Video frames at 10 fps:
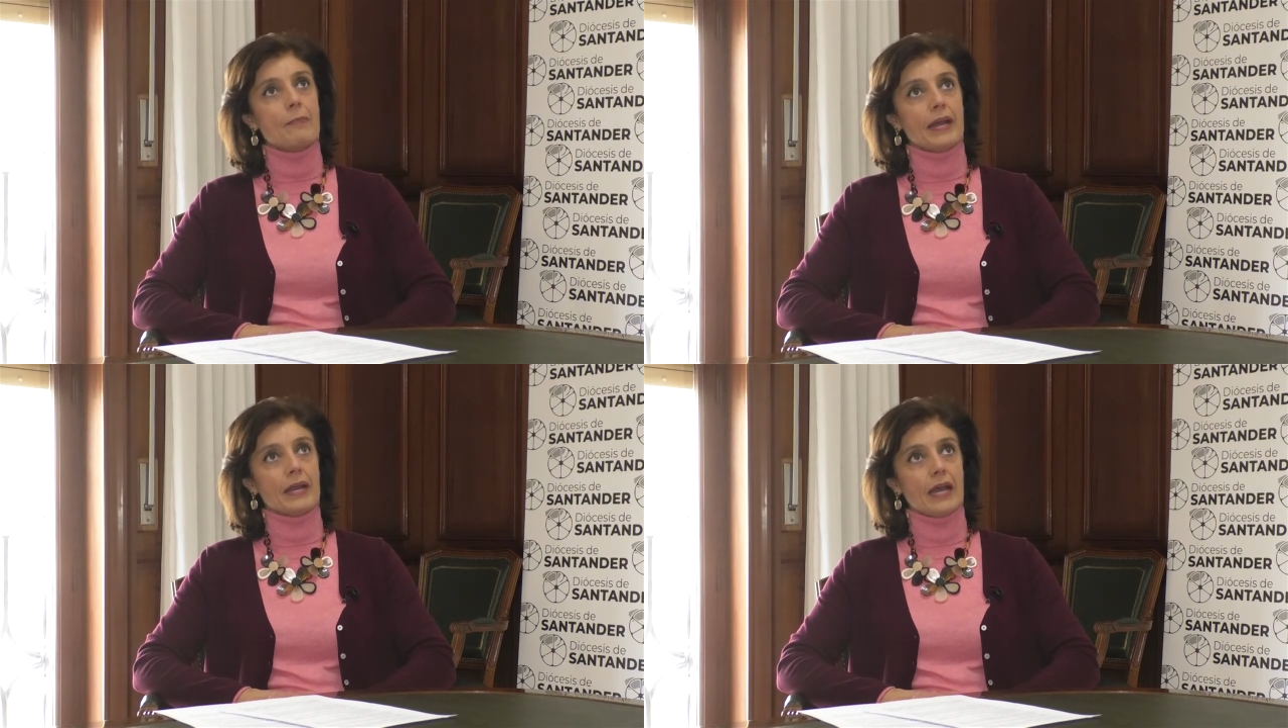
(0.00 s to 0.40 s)

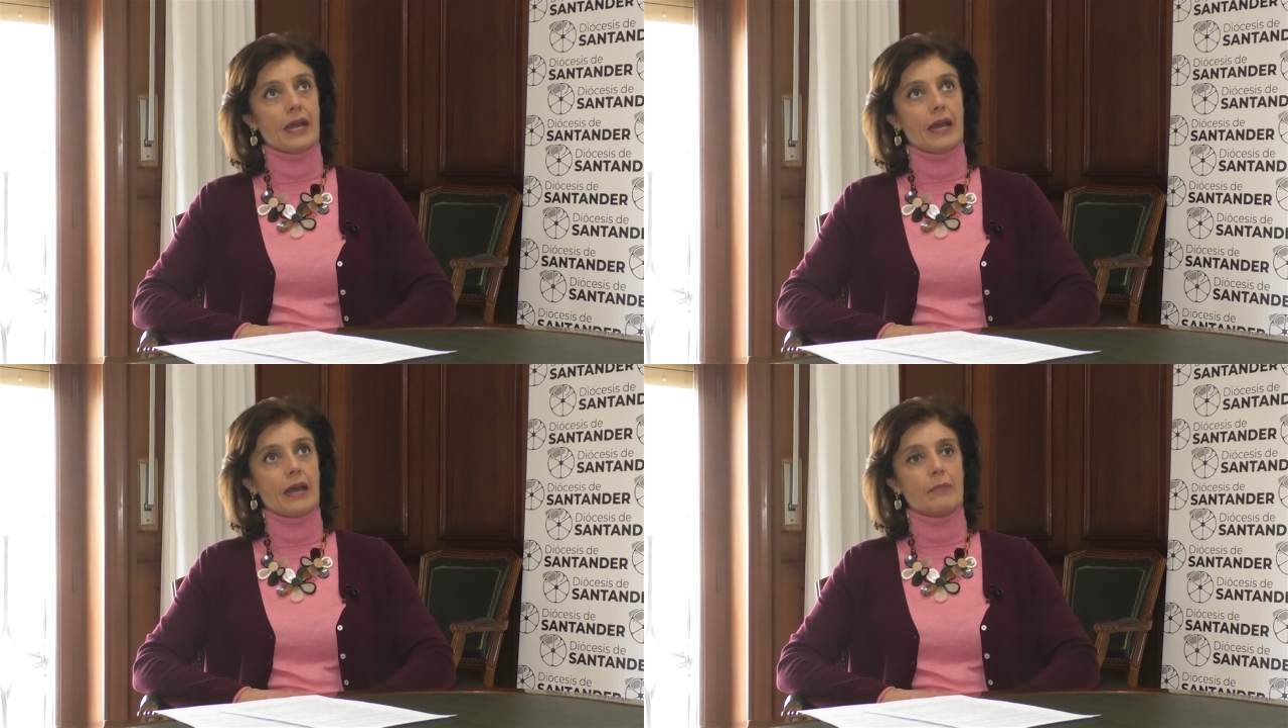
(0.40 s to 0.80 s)

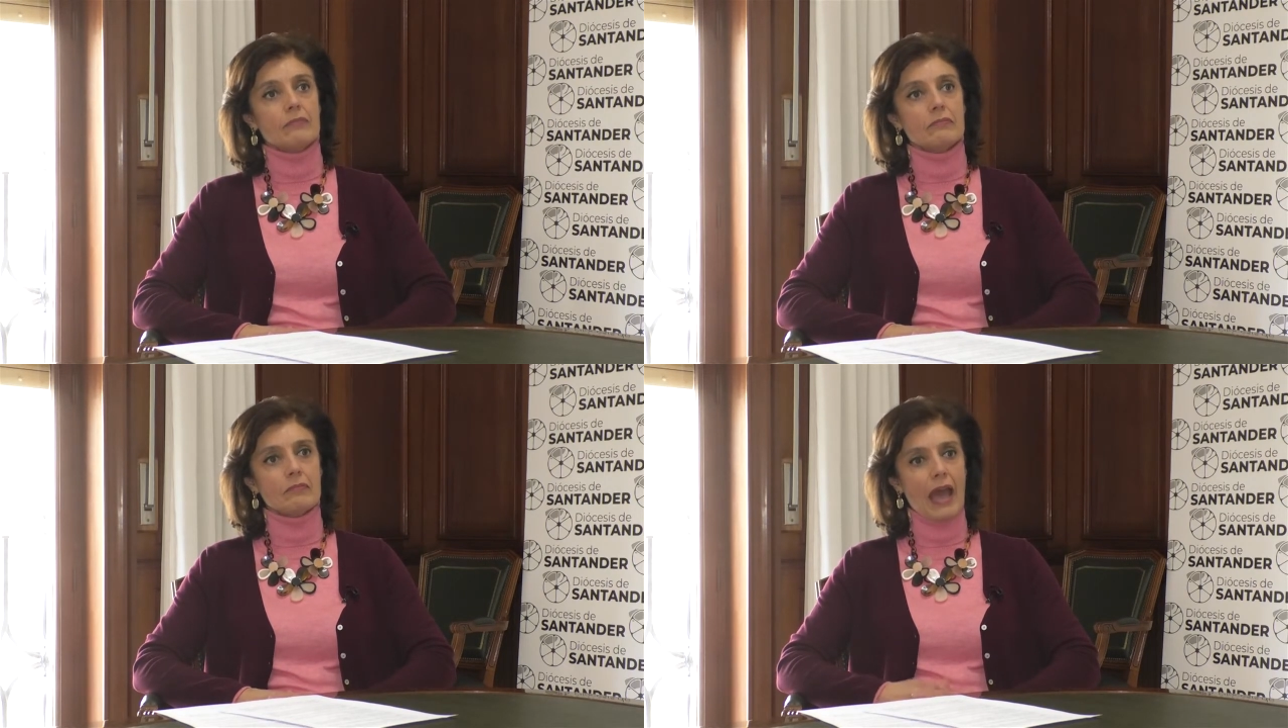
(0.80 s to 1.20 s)
para
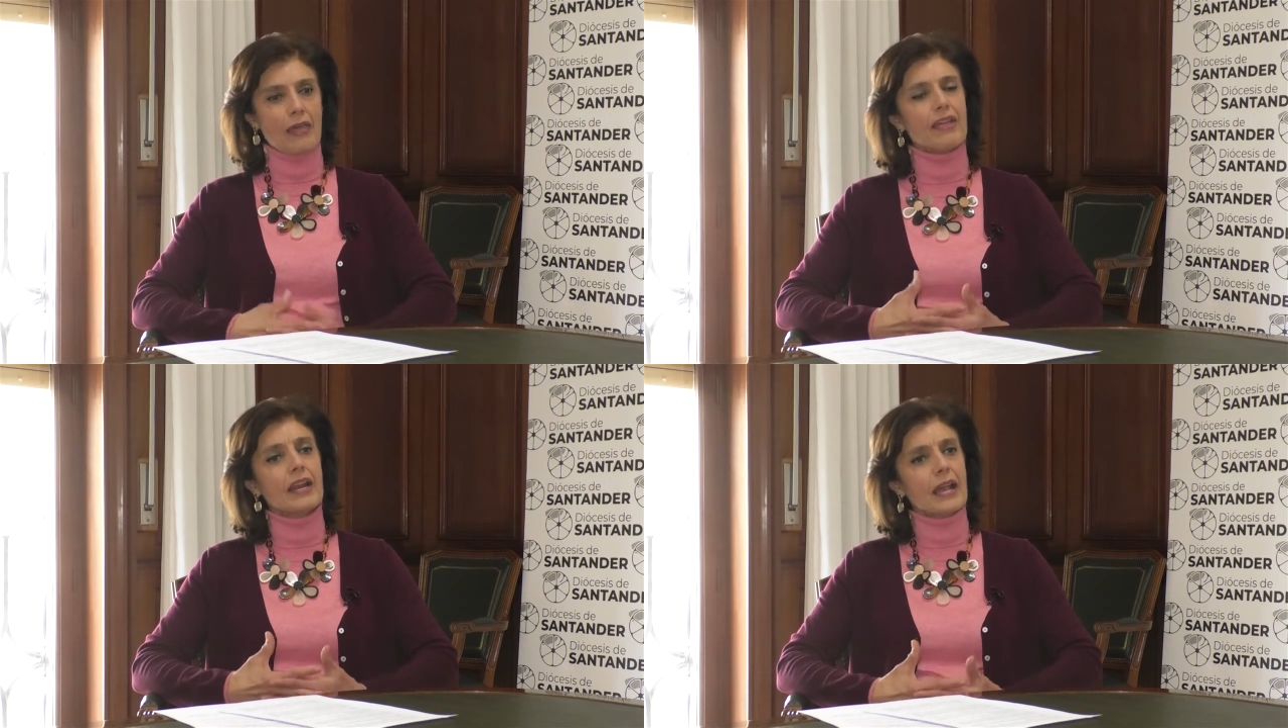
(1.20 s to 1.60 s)

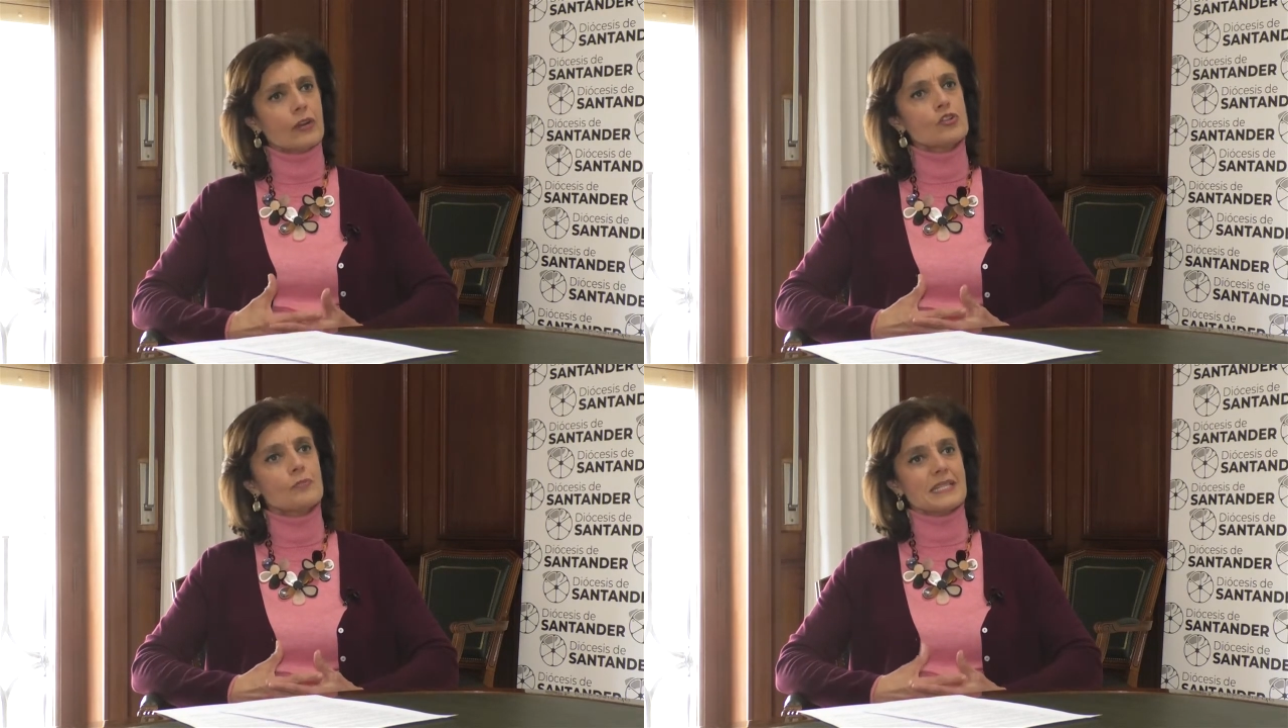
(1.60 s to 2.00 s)

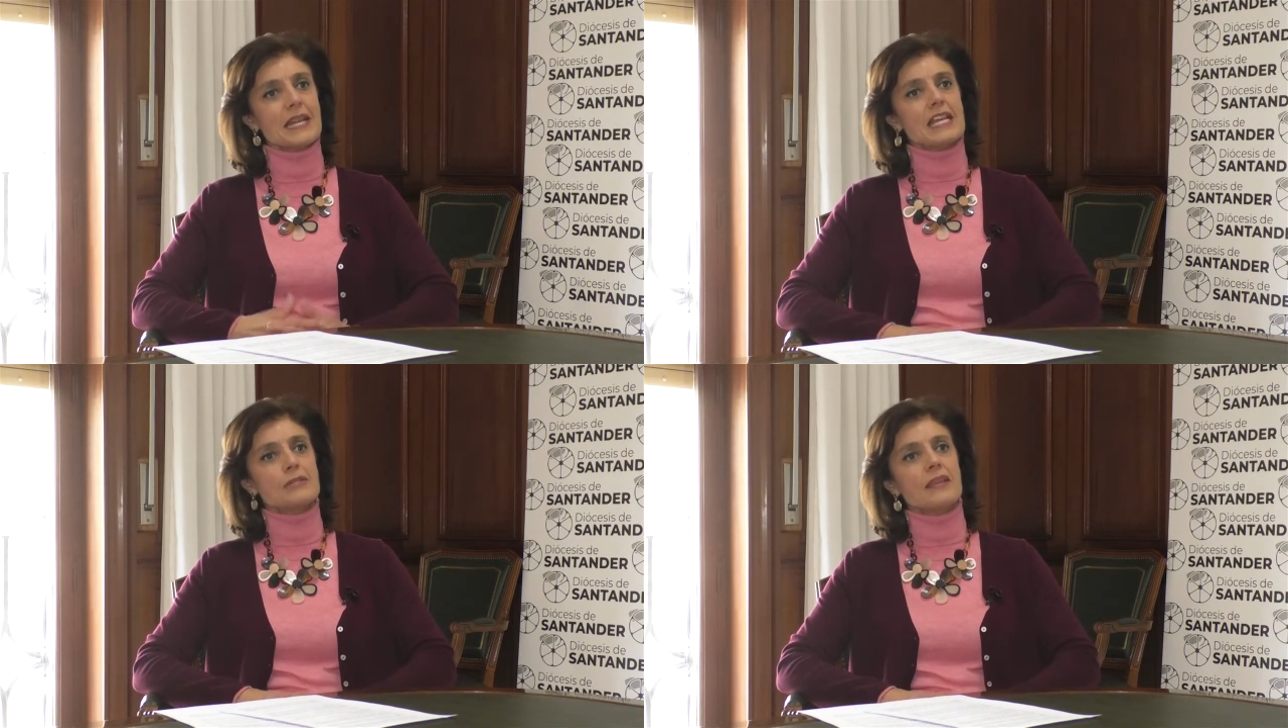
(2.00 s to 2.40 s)
acercarnos más a las